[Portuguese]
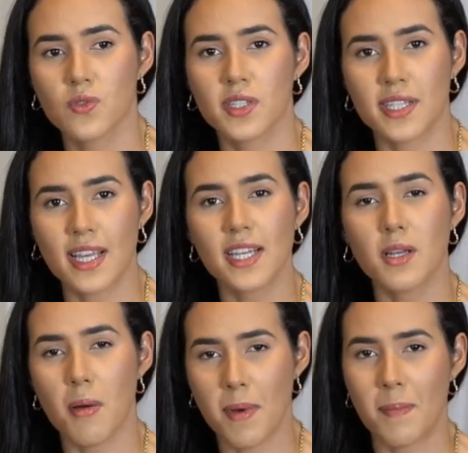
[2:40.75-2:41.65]
você tem que ter
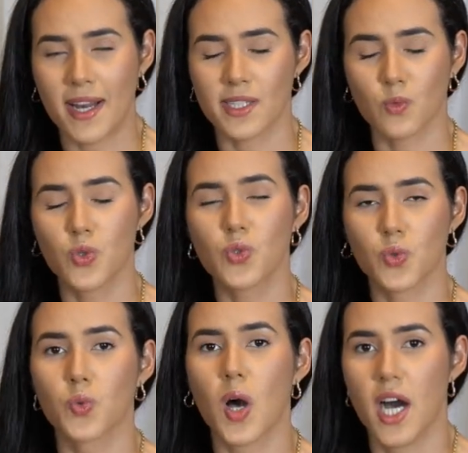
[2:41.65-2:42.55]
uma preparação de
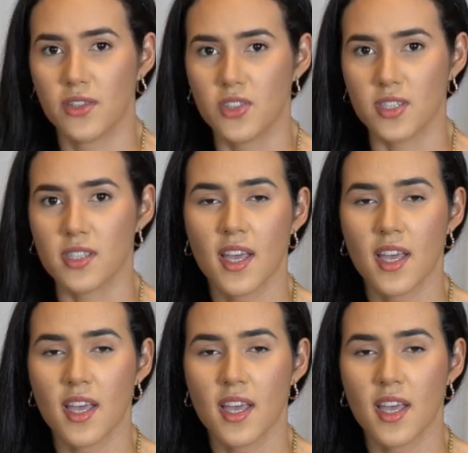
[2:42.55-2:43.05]
estudo antes.